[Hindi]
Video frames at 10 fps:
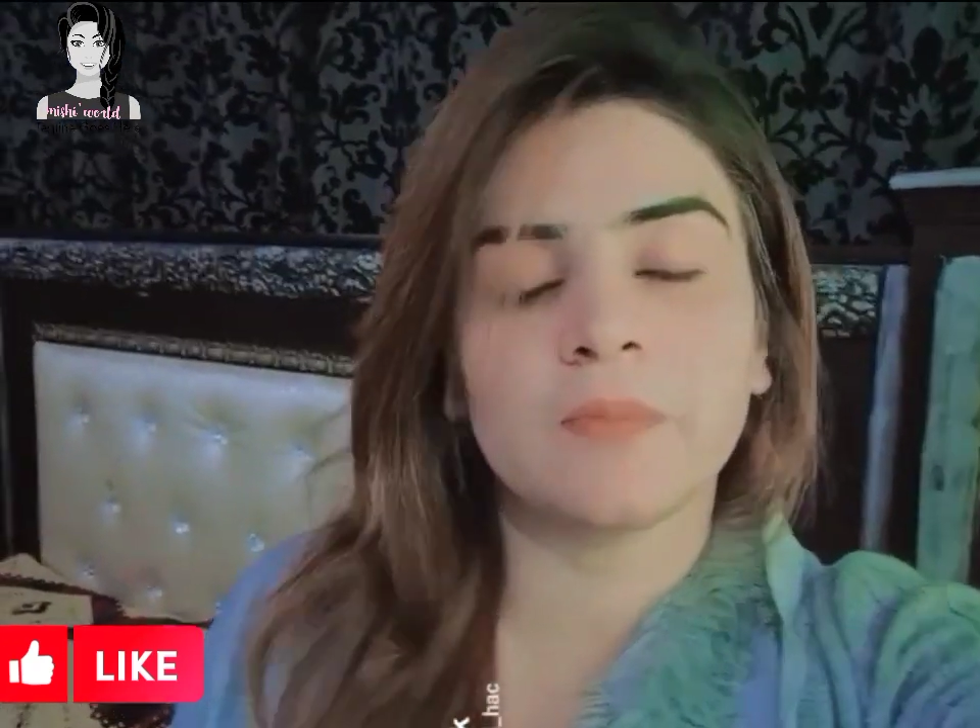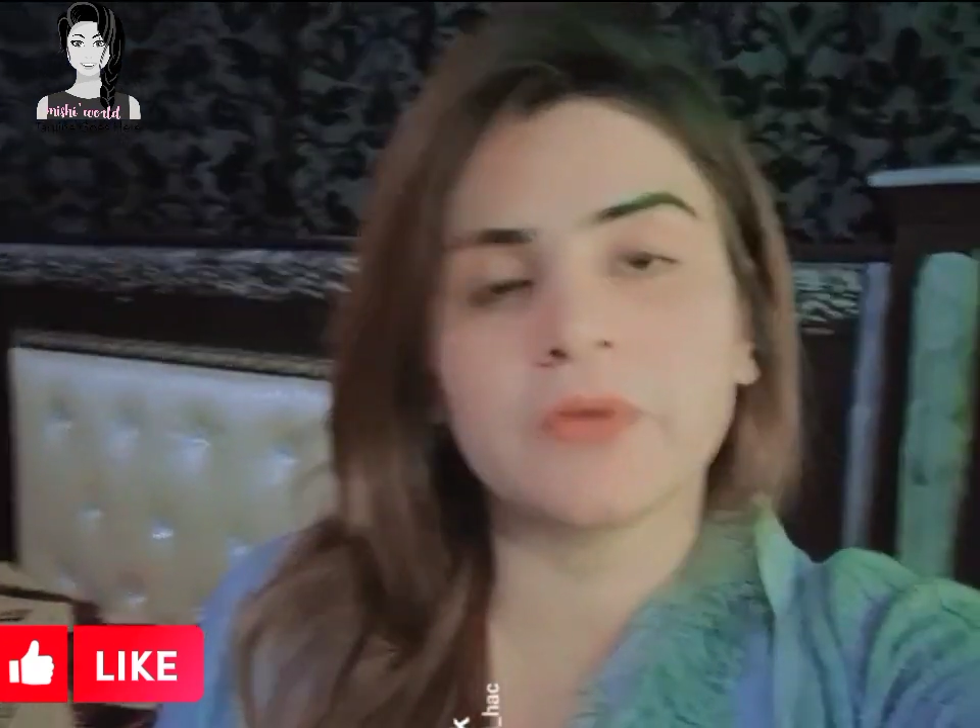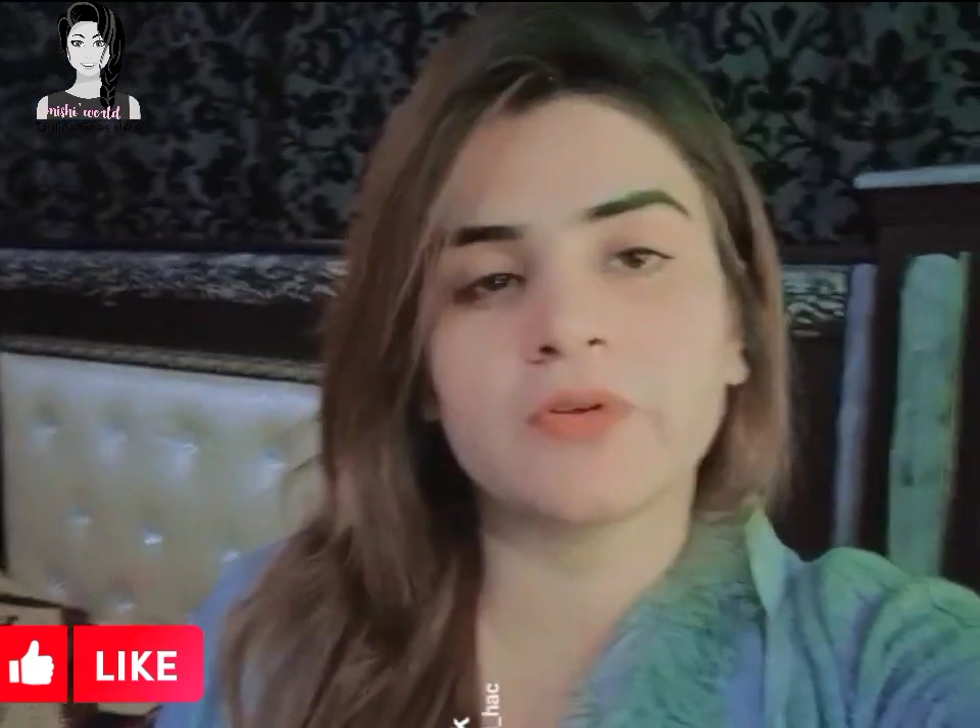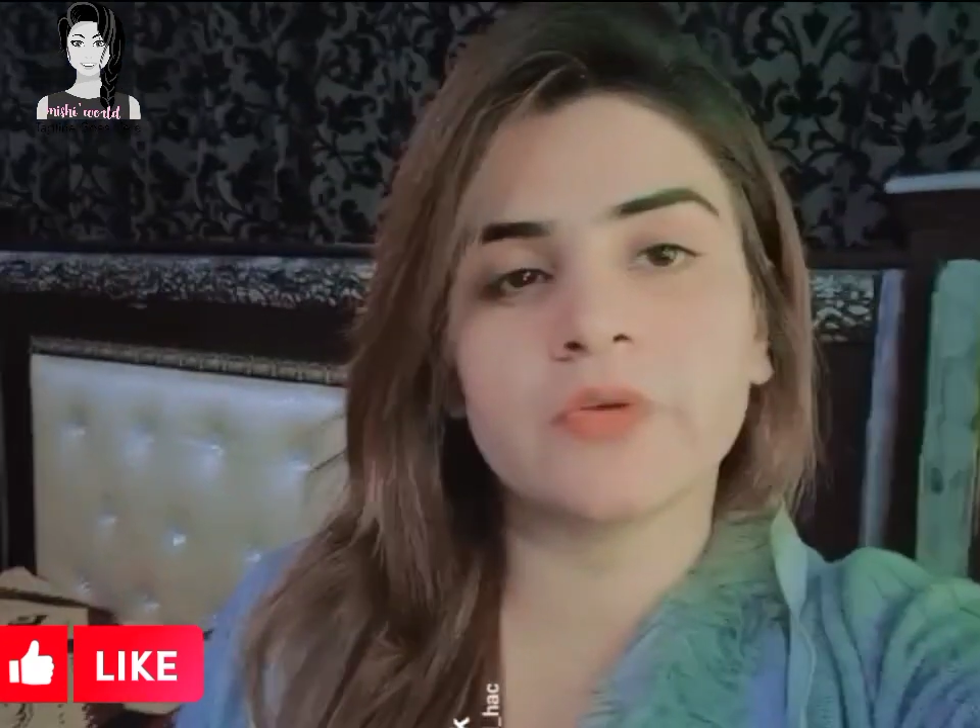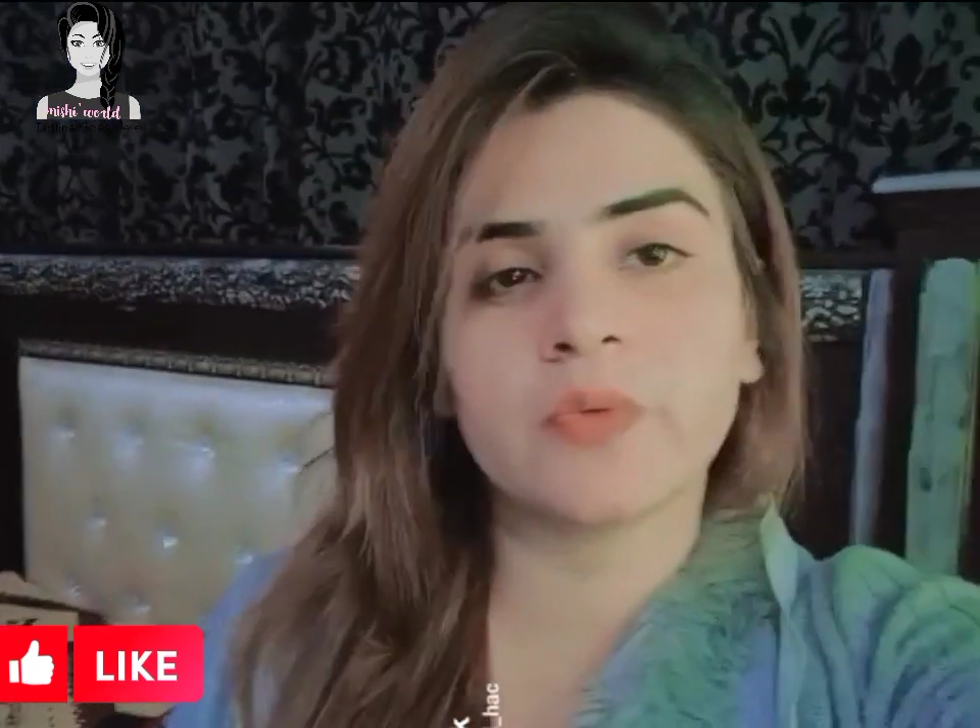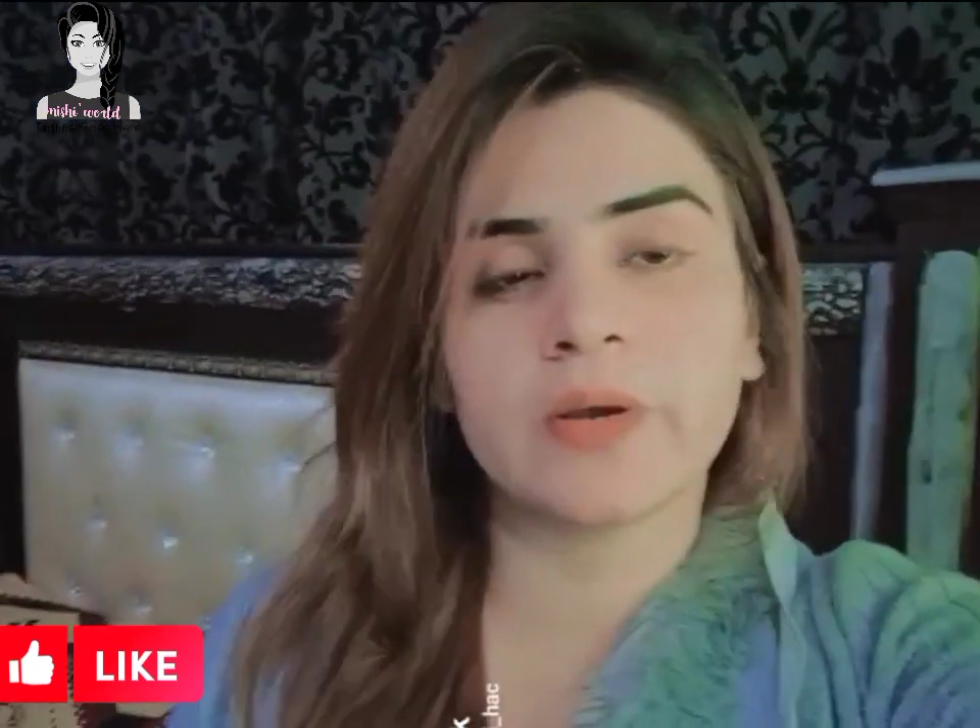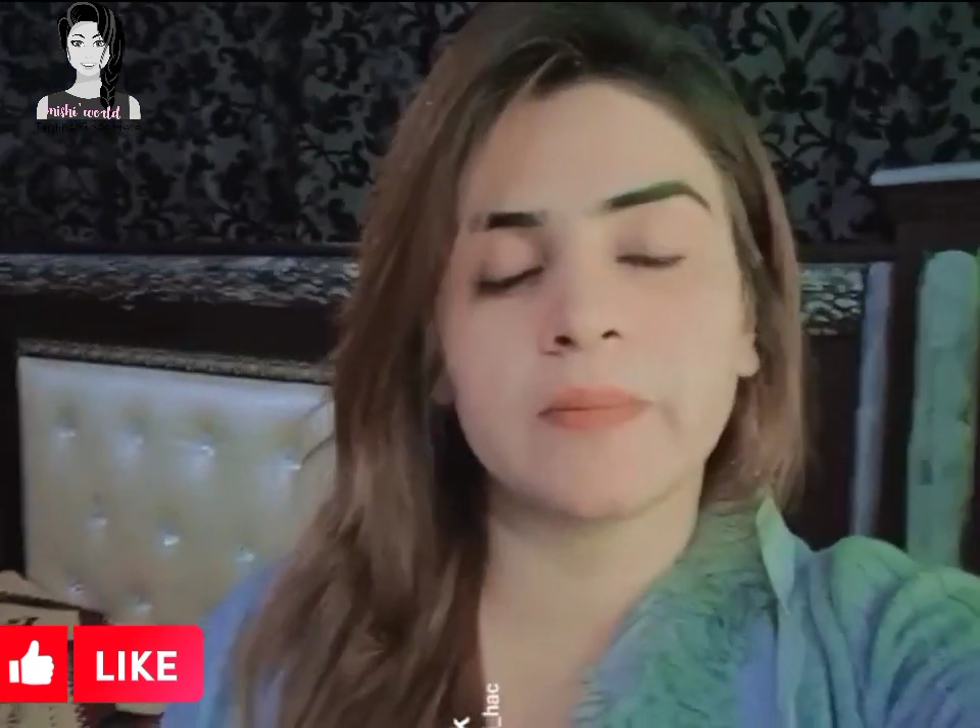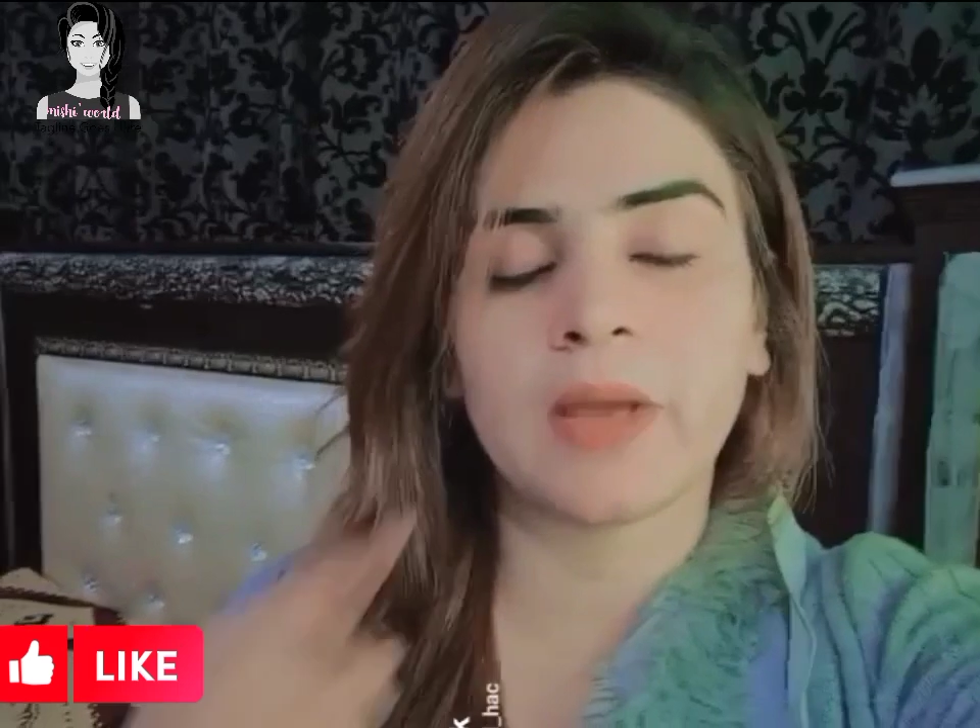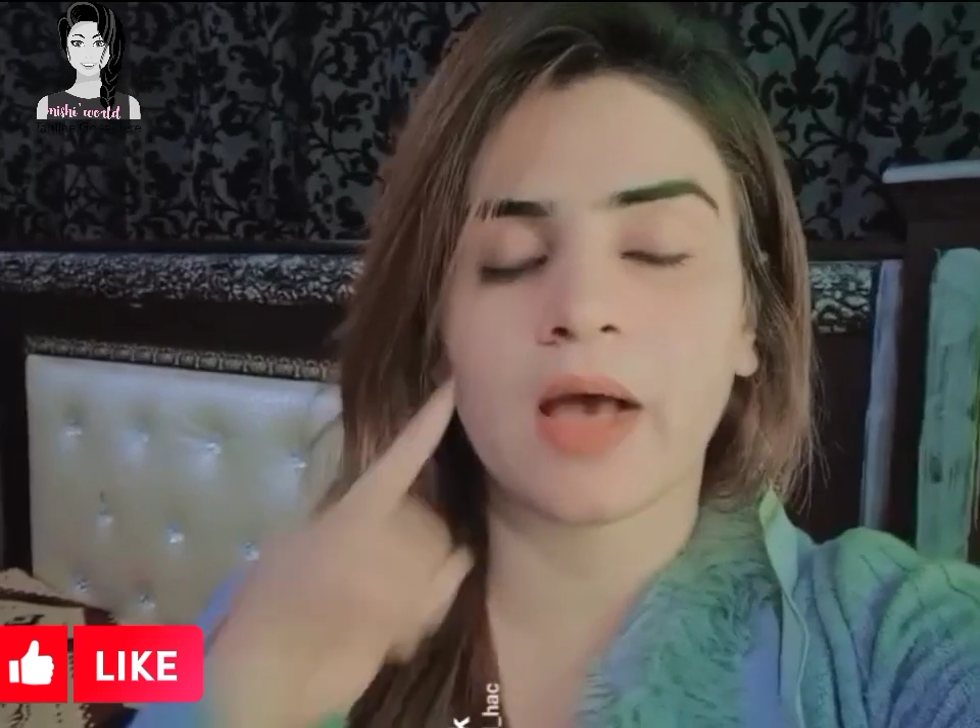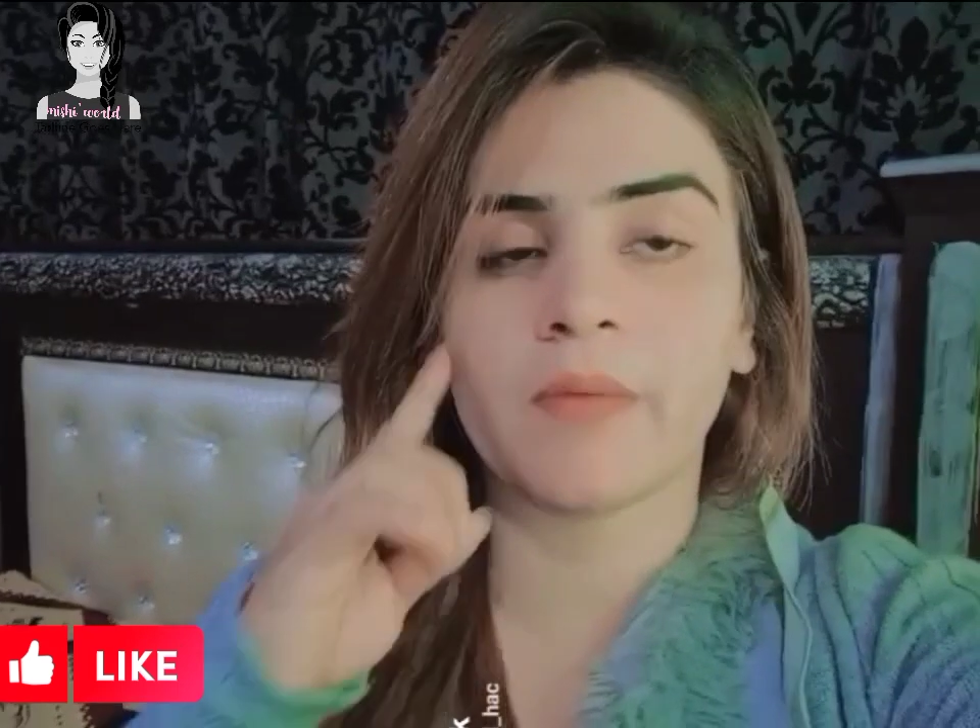मिशेस वर्ल्ड
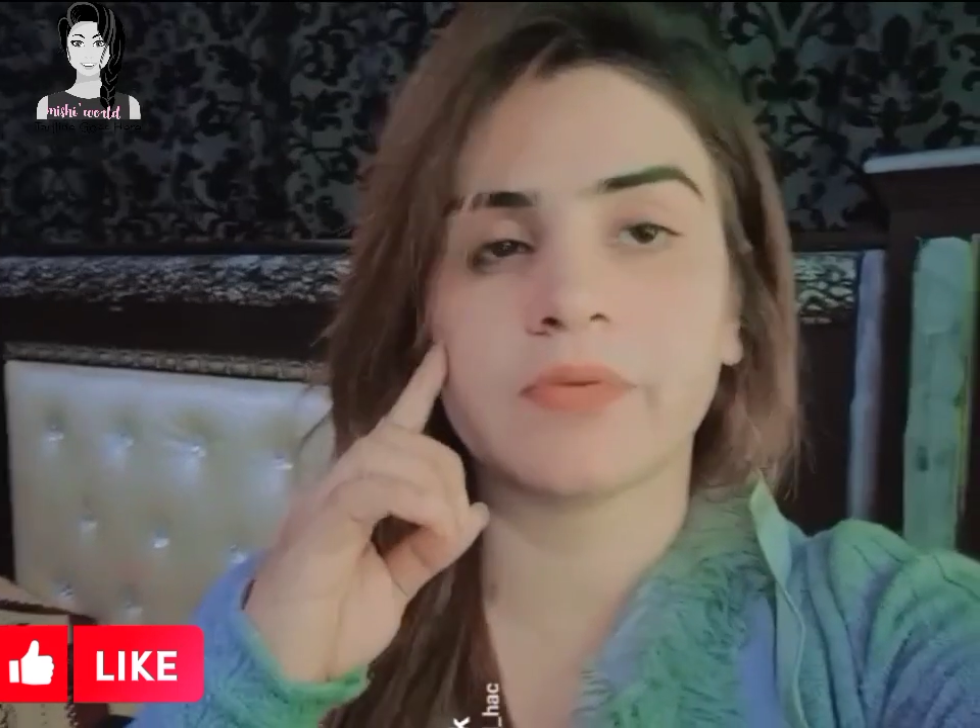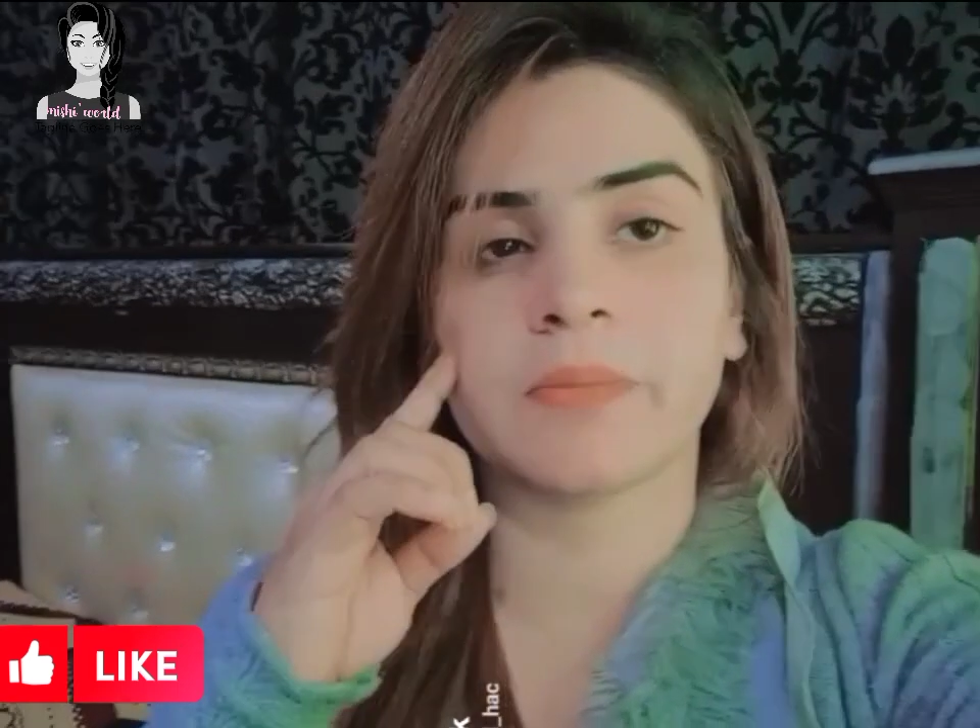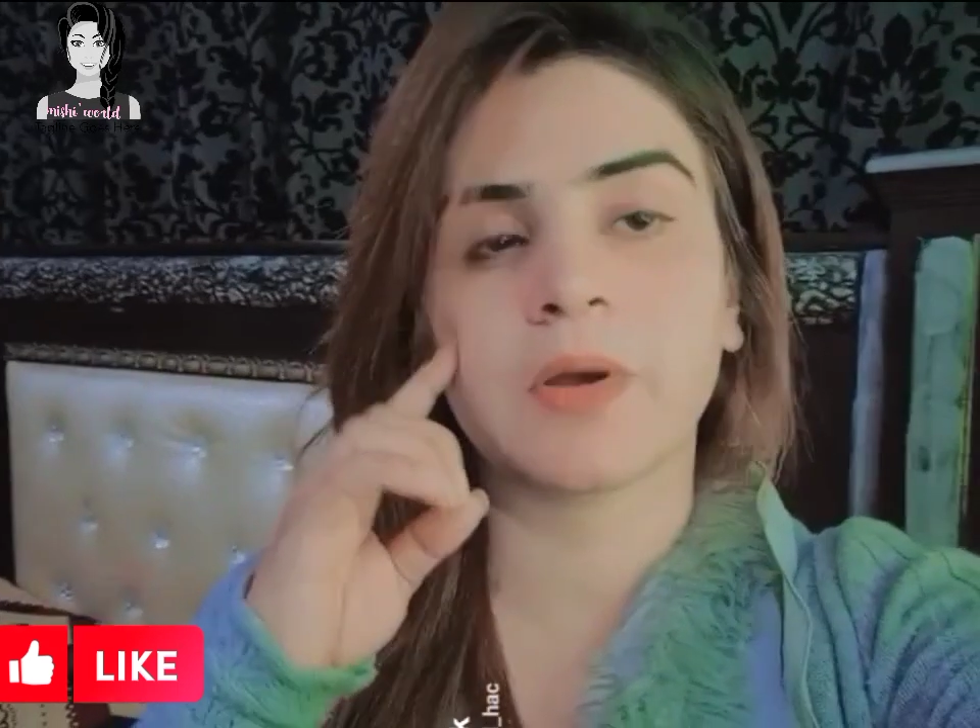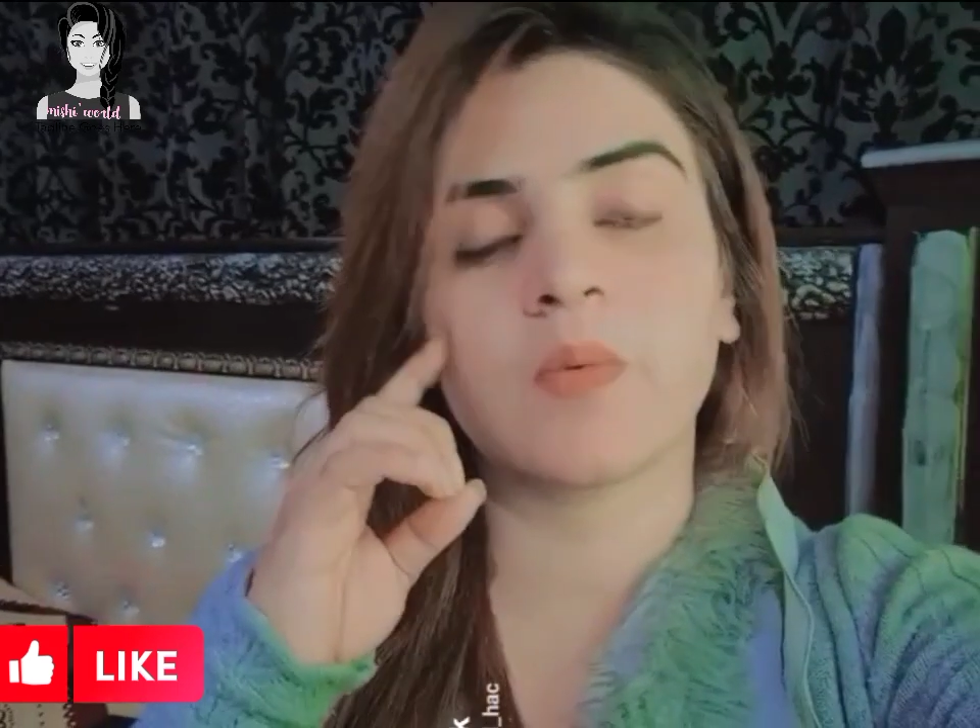में आप सबका